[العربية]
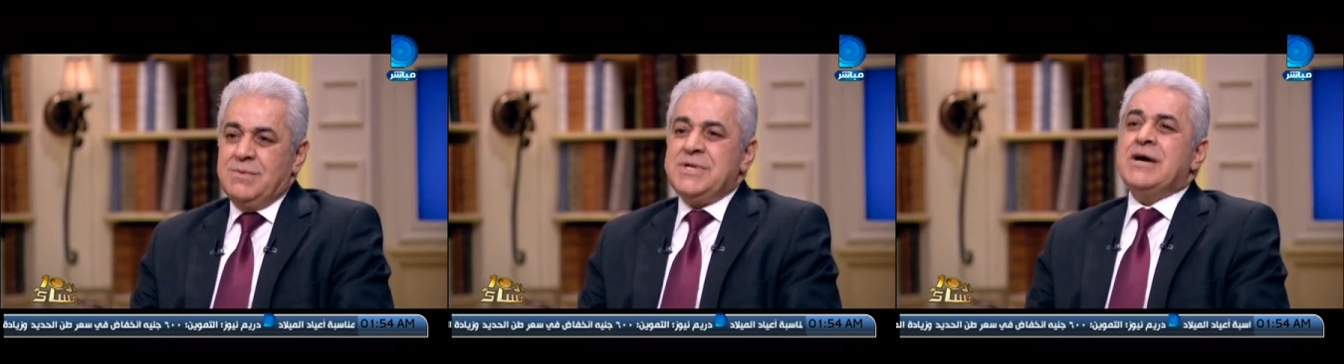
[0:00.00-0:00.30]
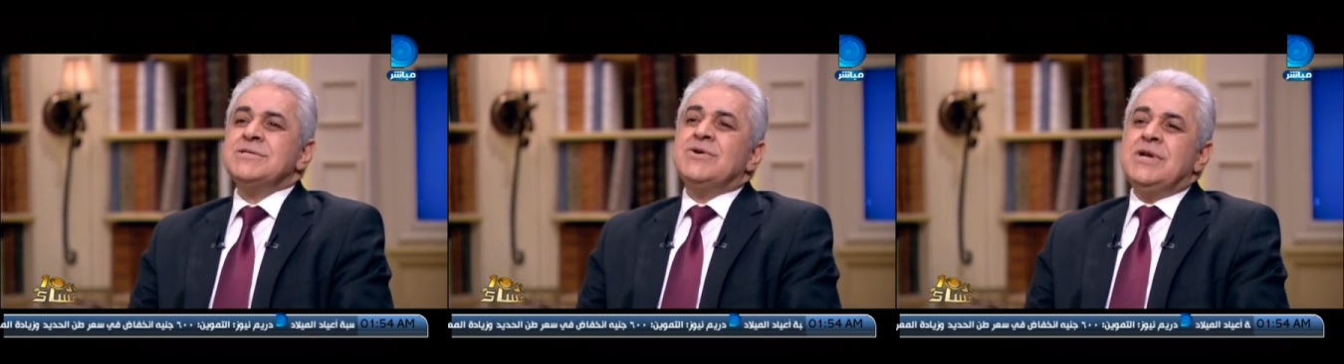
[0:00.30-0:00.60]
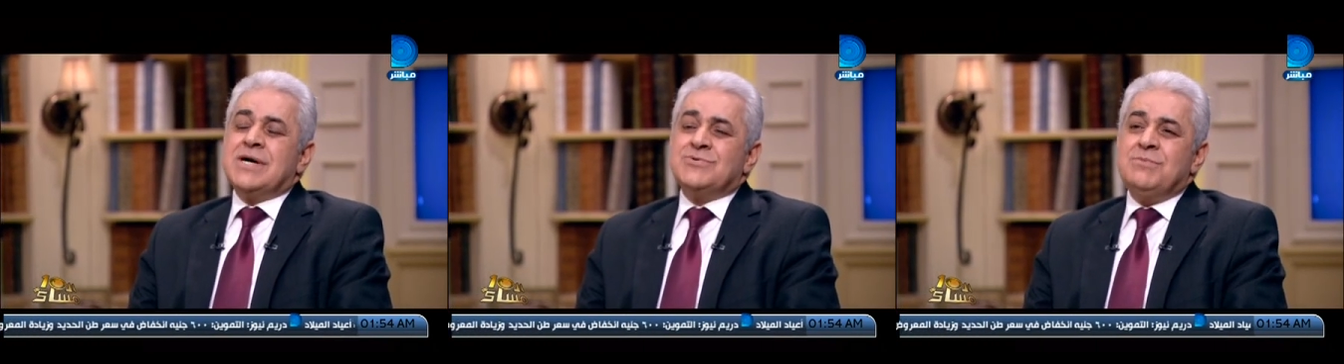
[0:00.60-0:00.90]
وانا عاوز
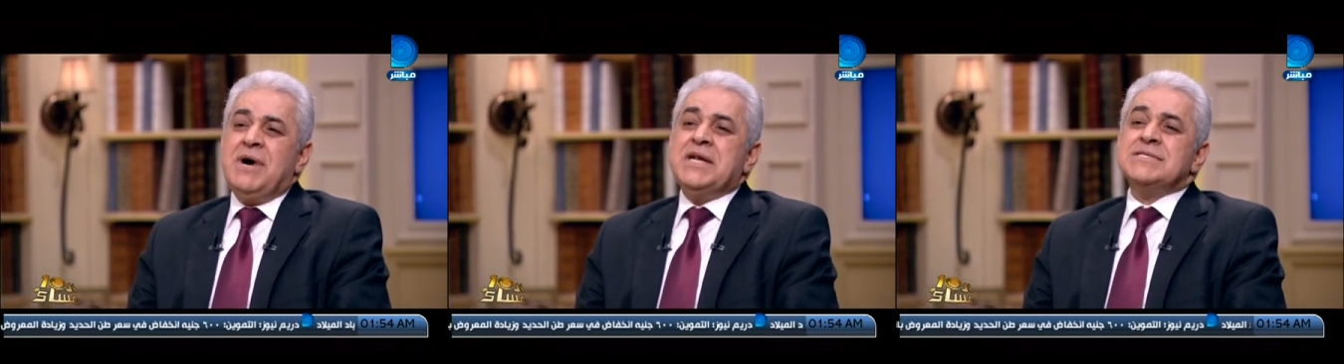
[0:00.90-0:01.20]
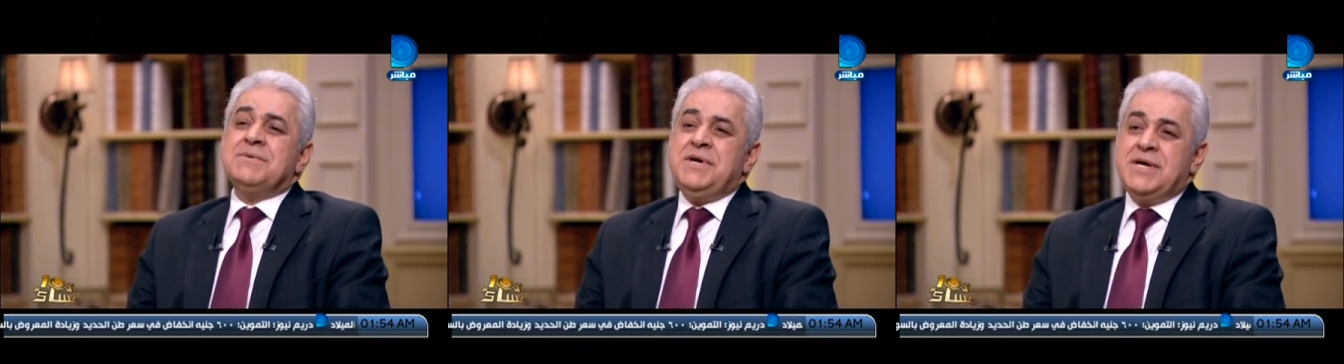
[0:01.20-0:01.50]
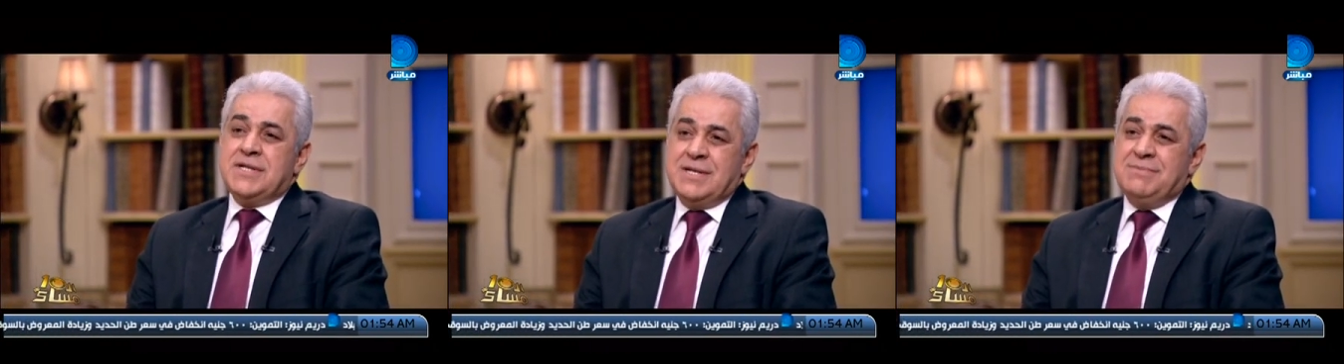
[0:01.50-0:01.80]
اقول لك طول ما احنا
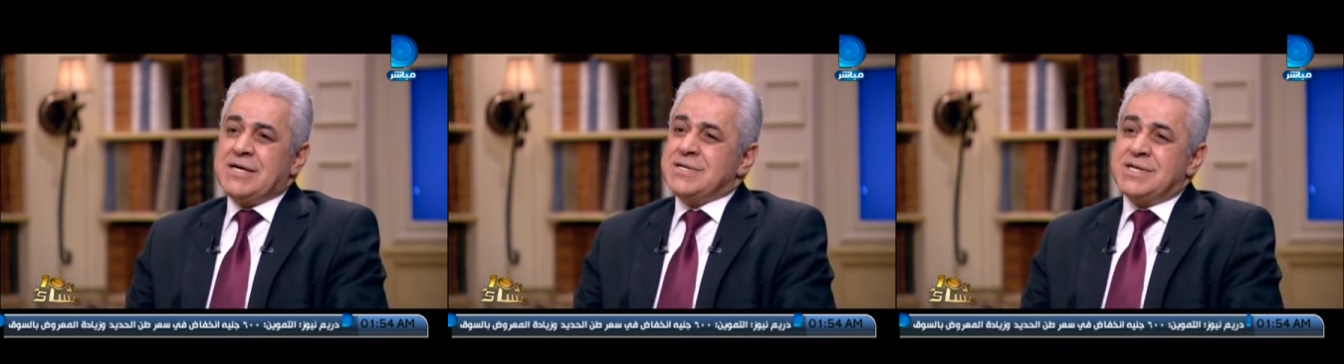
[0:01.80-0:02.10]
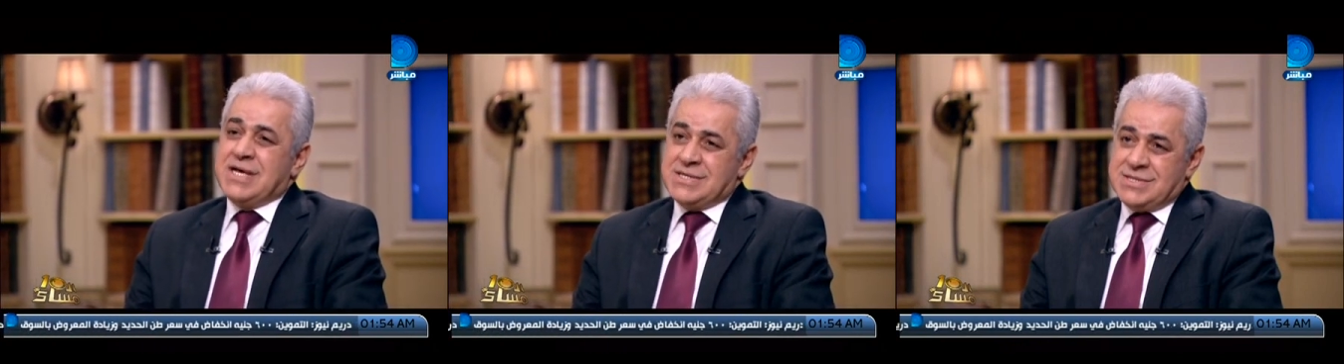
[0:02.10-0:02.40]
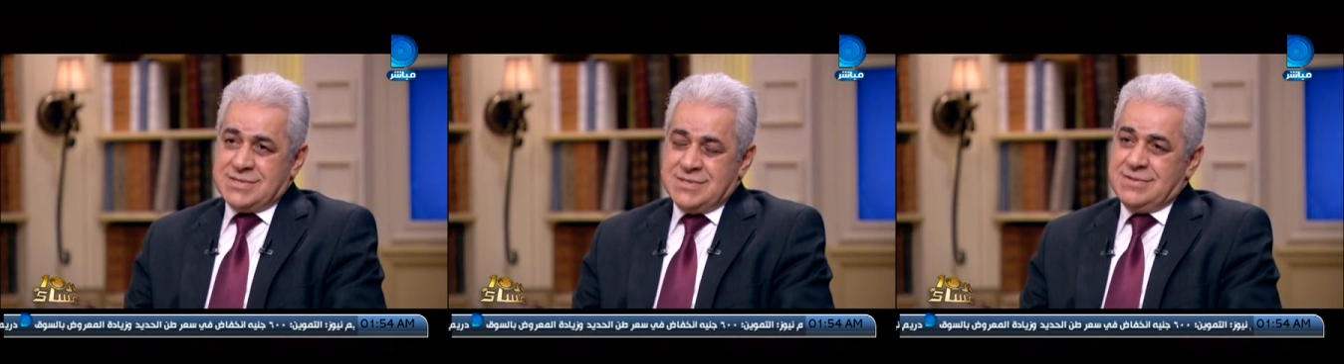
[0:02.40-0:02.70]
سامحين لبعض
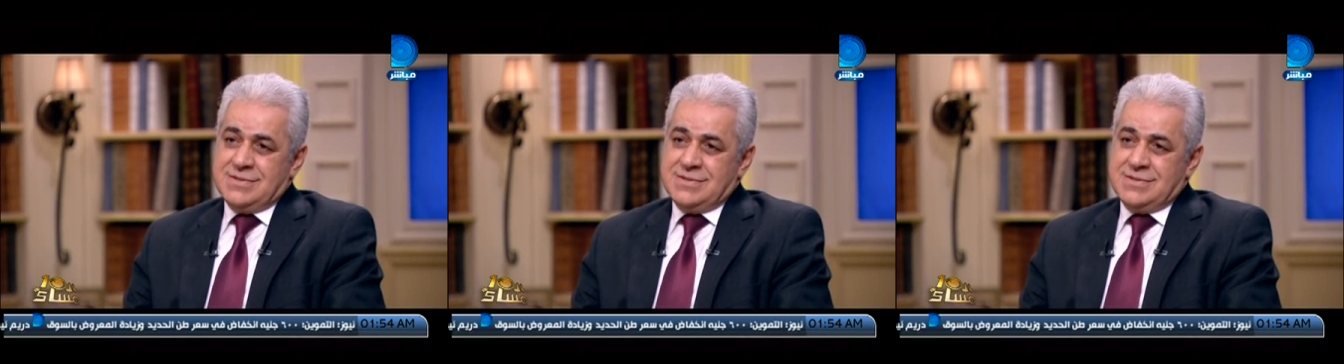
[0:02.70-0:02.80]
الناس